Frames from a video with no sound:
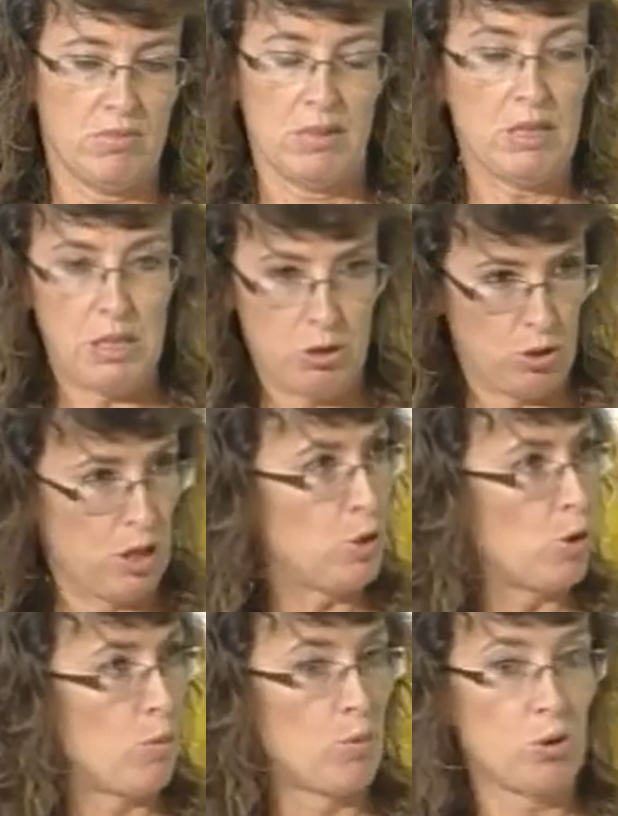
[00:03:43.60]
Y,
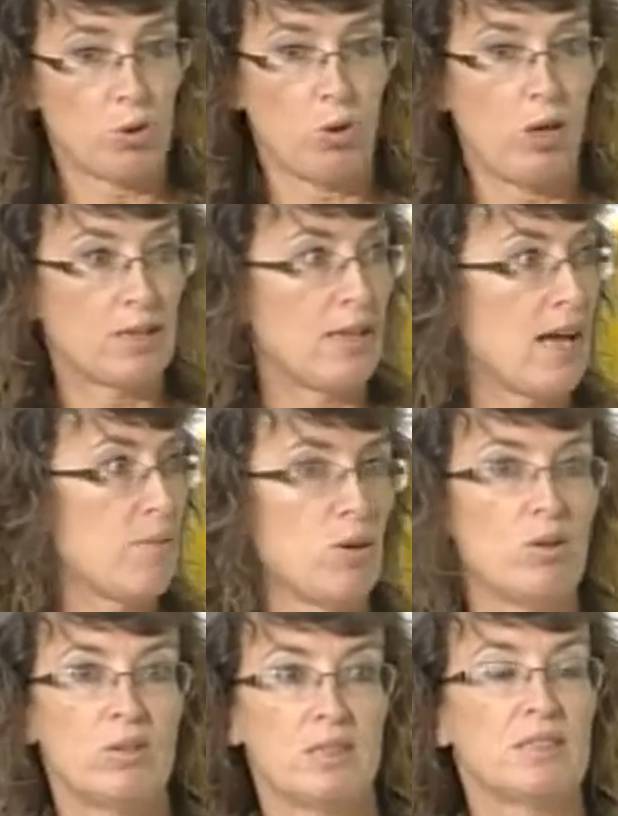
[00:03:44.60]
todo el mundo con el que
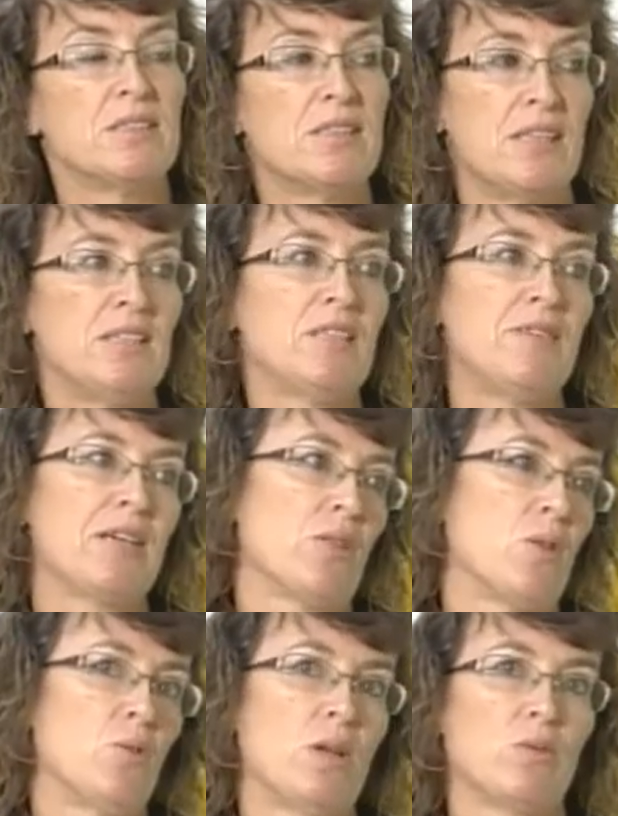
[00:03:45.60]
hablo eh, se siente
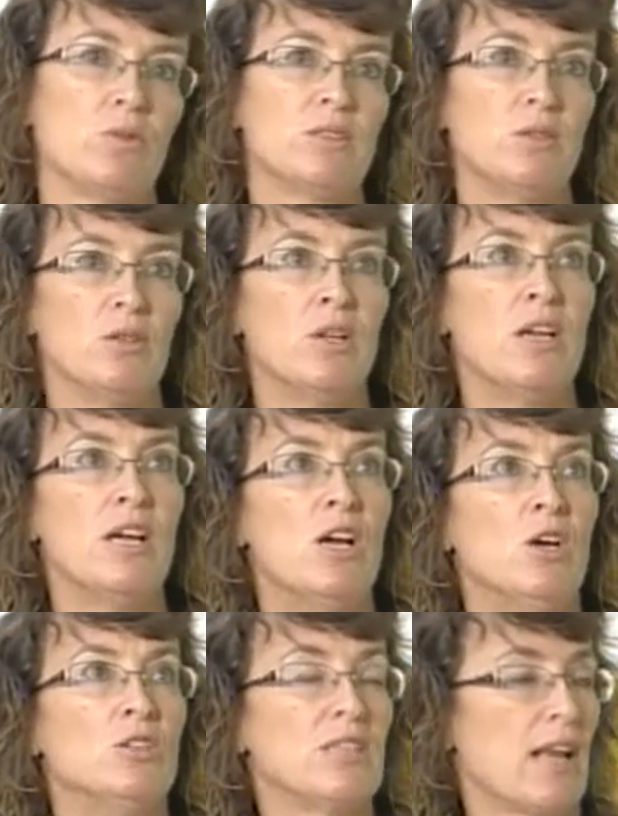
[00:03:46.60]
identificado en una cuestión.
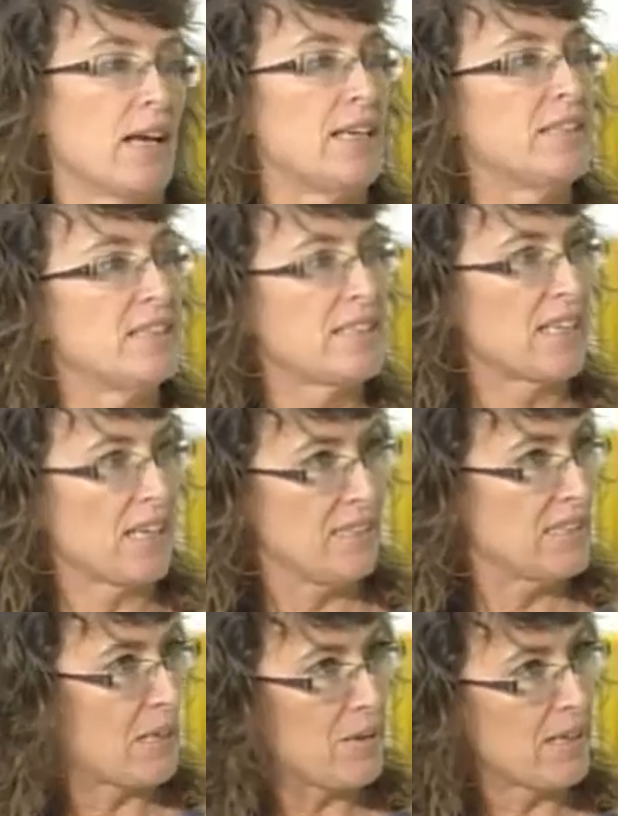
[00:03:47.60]
O sea, la gente
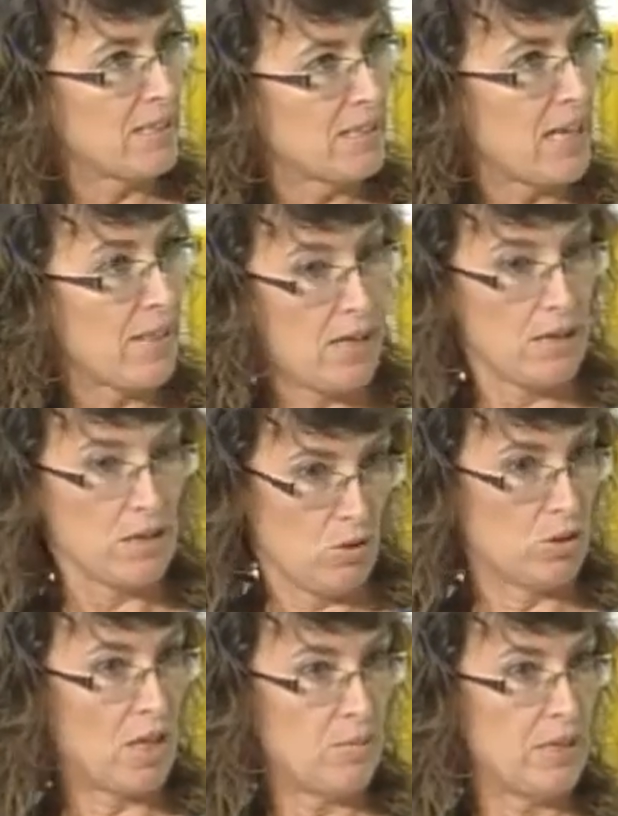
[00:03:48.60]
estaba cansada y
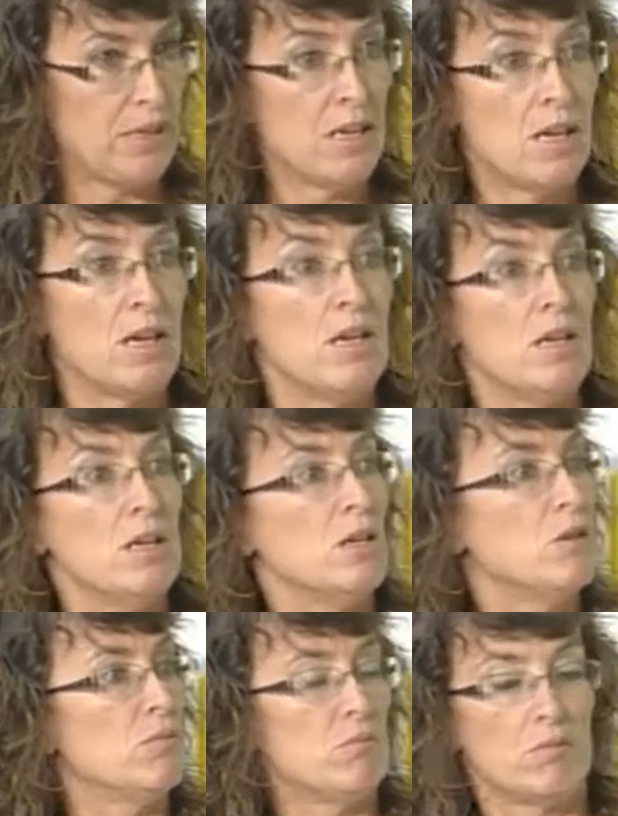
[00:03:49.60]
yo también
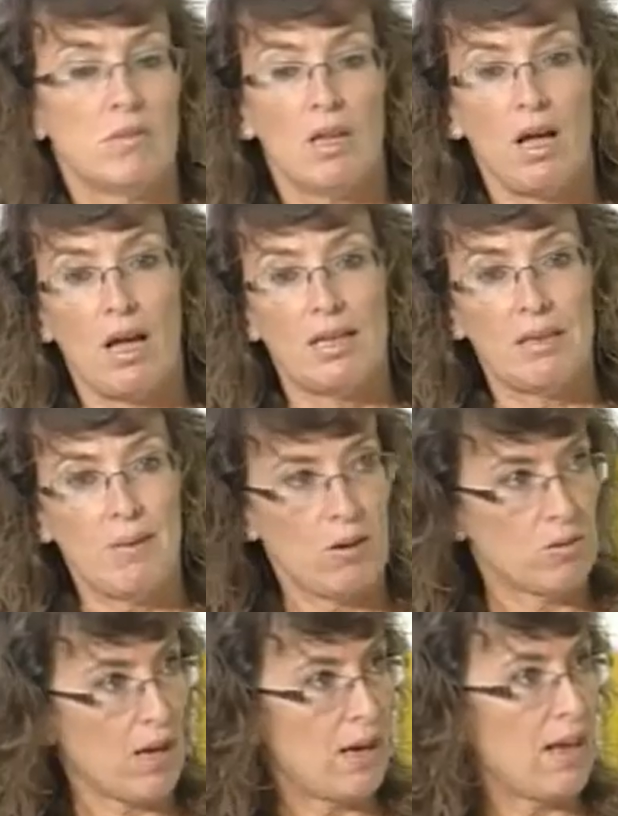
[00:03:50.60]
a nivel
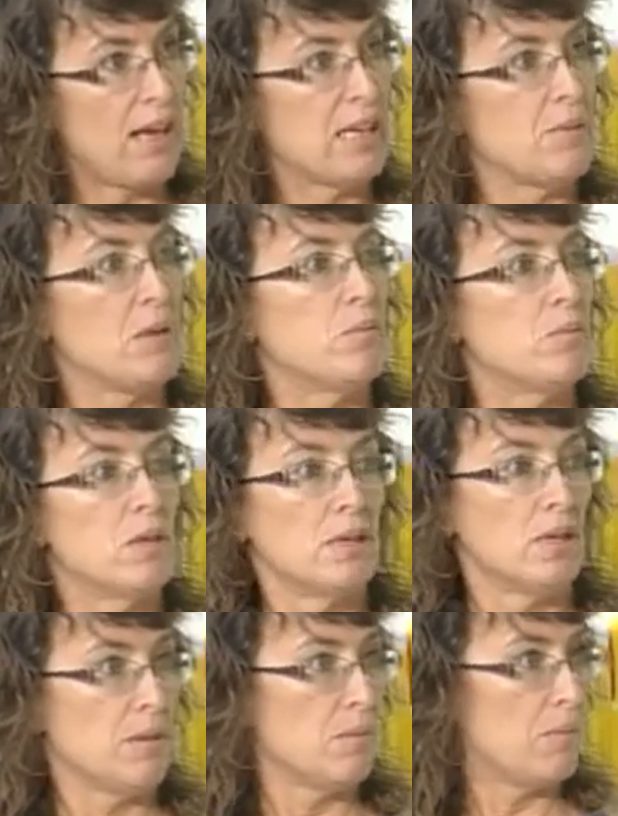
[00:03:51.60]
local, a nivel
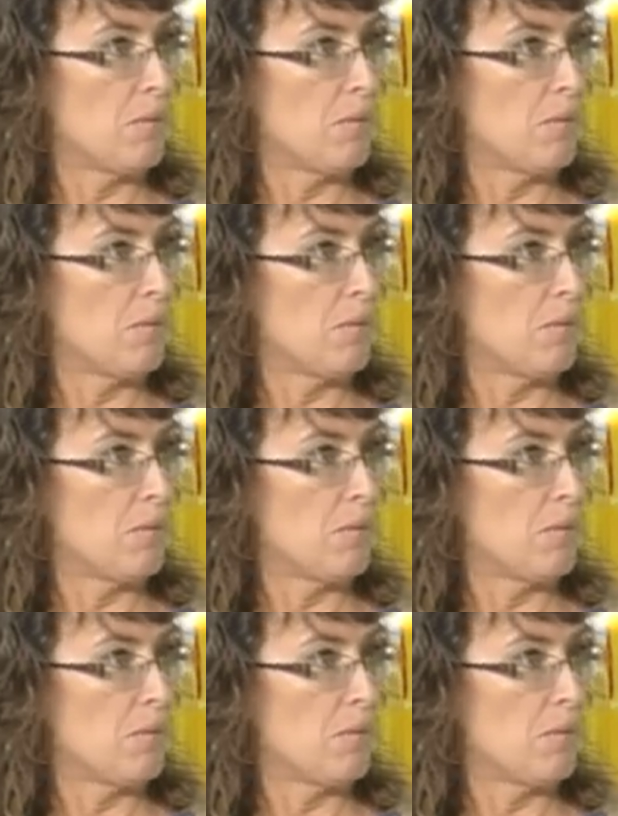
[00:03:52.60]
eh,